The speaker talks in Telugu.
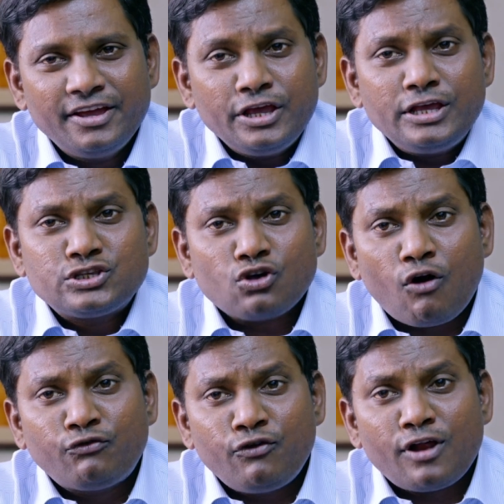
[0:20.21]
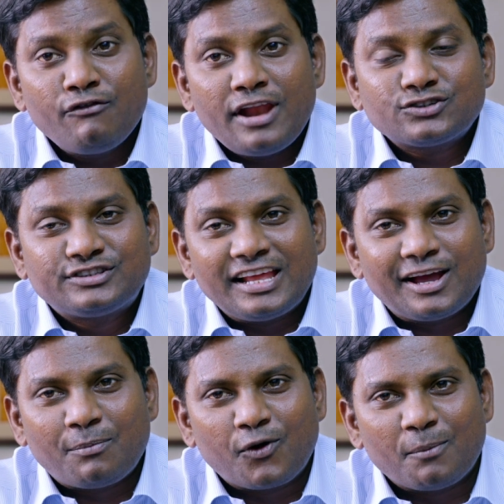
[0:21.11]
తెలుసా ఈ సాఫ్ట్వేర్
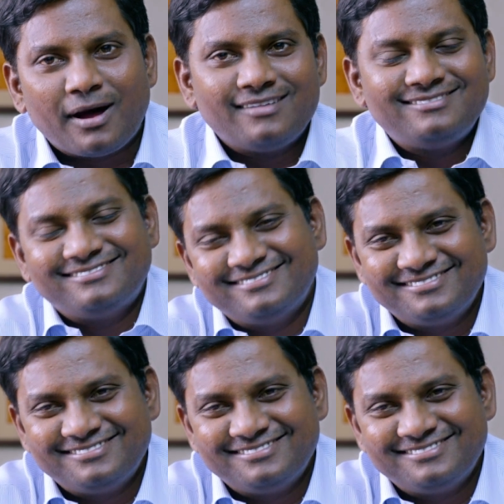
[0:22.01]
అవినాష్కి తెలియకపోవడమా